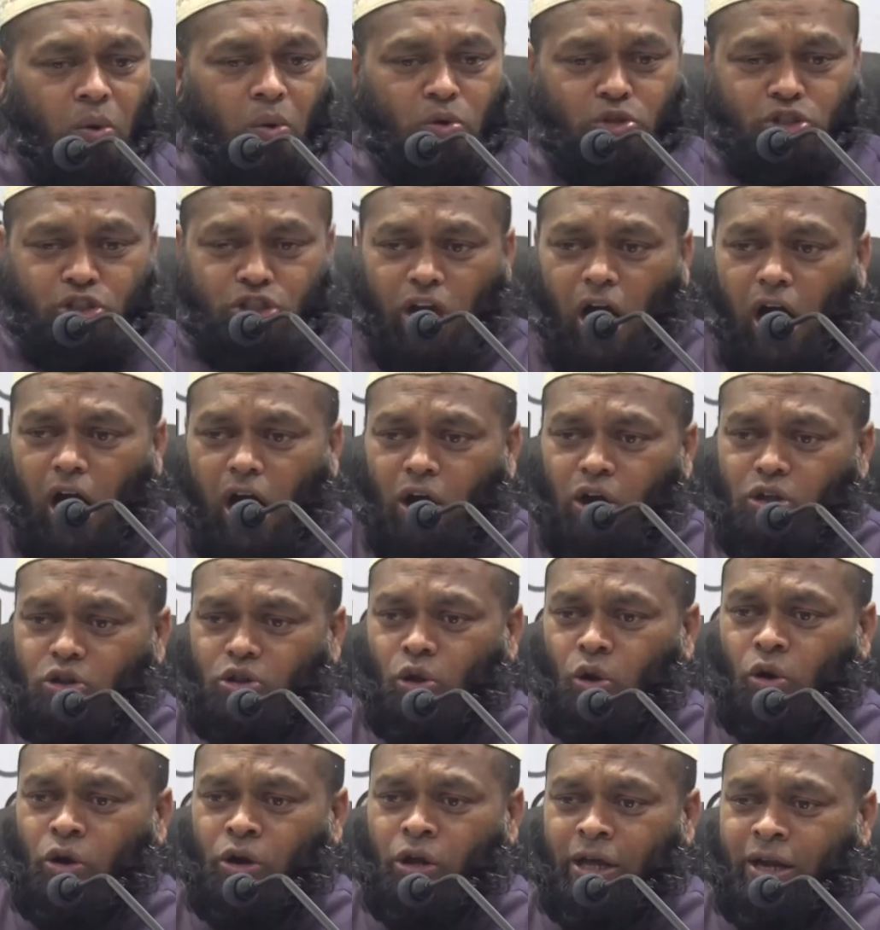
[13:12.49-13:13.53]

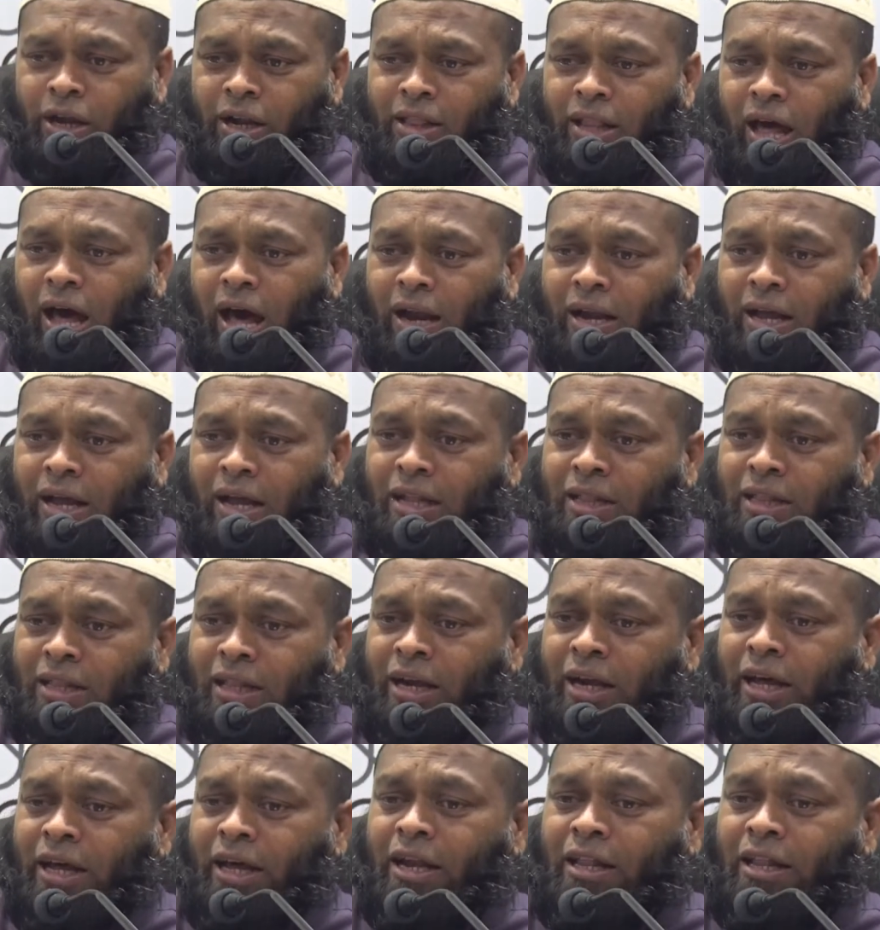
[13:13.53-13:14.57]
உற்சாகத்தோடு இருந்தார்கள்
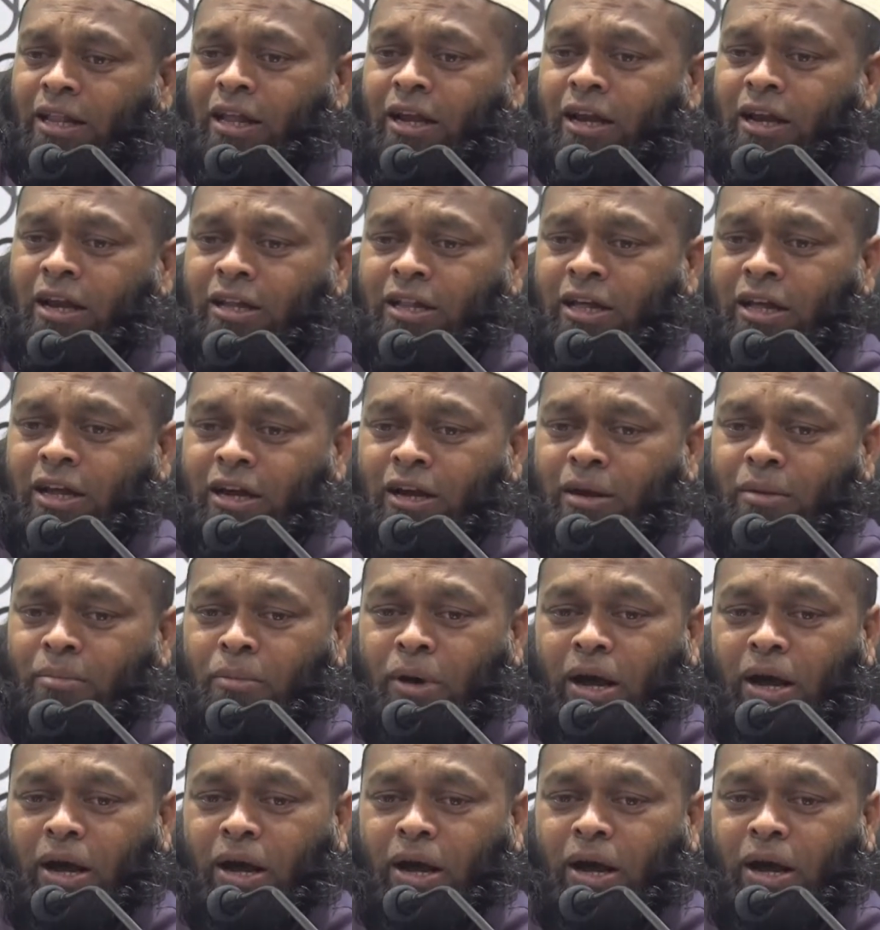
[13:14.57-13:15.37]
திடீர் திடீர் என்று